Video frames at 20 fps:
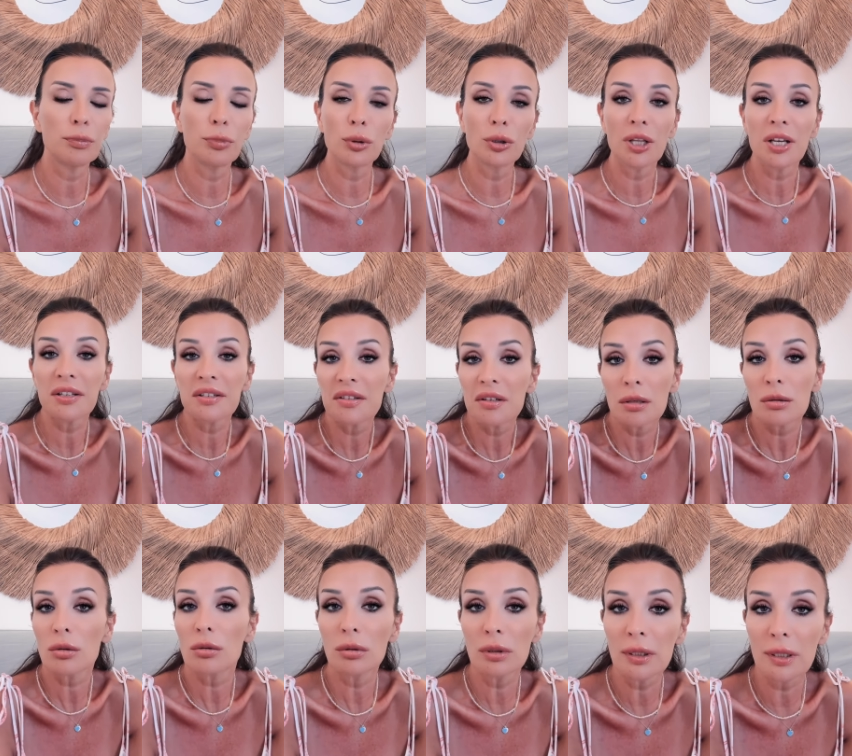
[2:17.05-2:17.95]
potessi
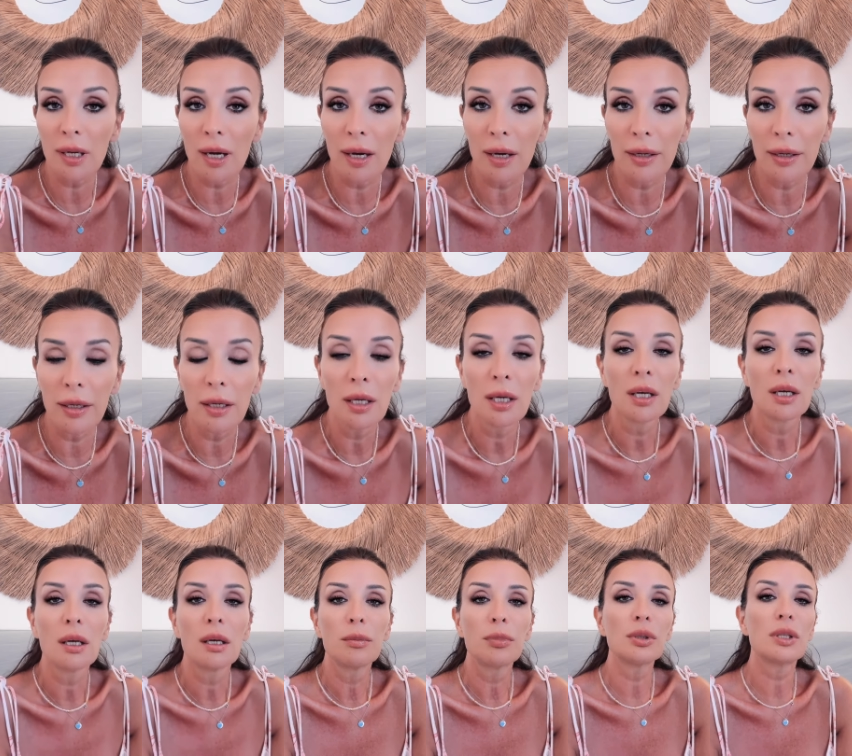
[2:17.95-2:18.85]
ascoltare
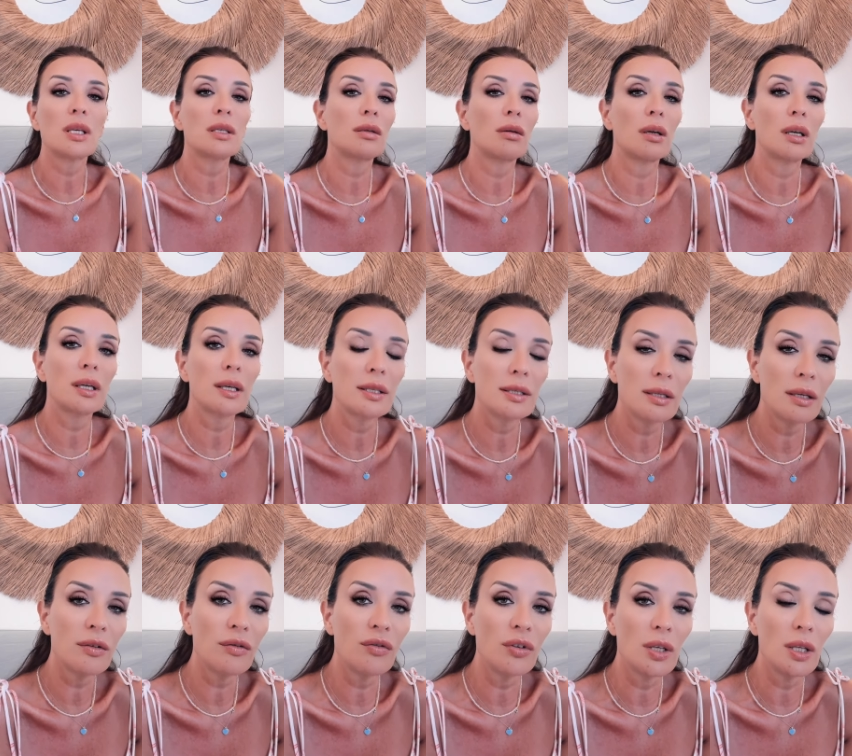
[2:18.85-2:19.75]
potessero anche
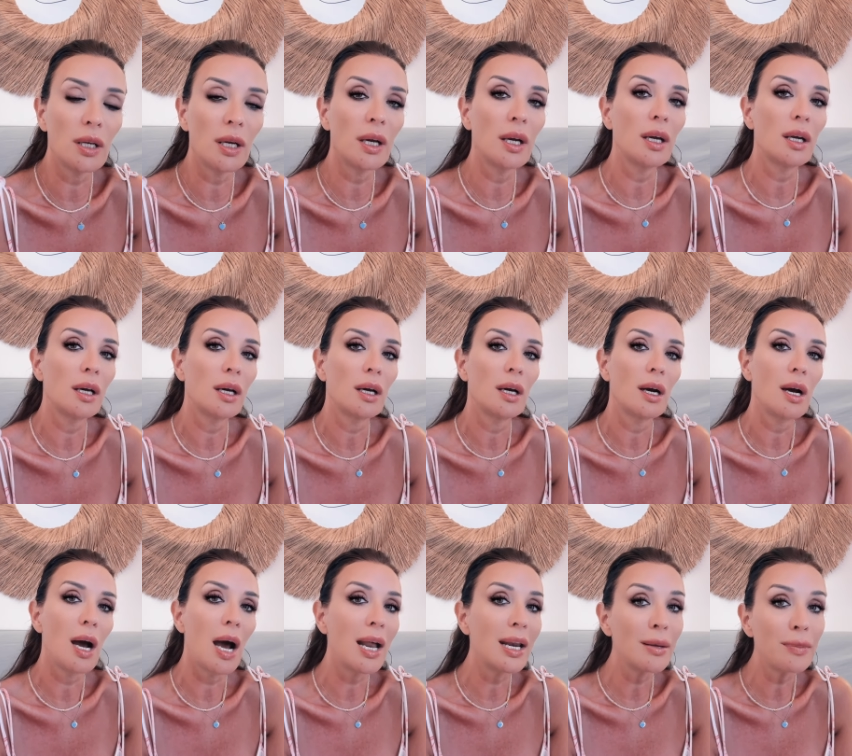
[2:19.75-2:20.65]
servire
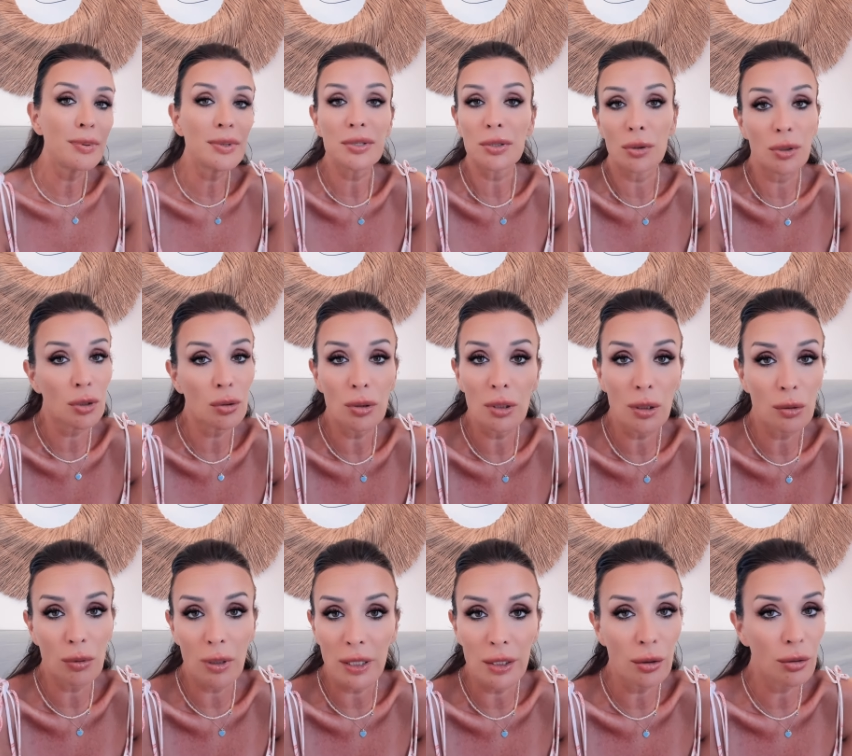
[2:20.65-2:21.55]
alle persone con le
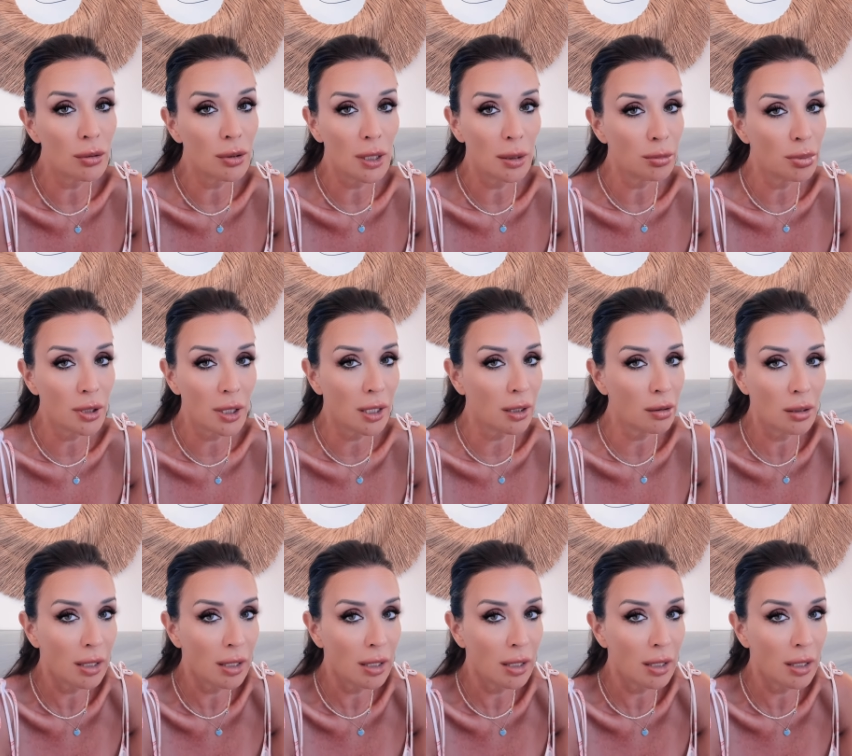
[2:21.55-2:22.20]
quali io collaboravo,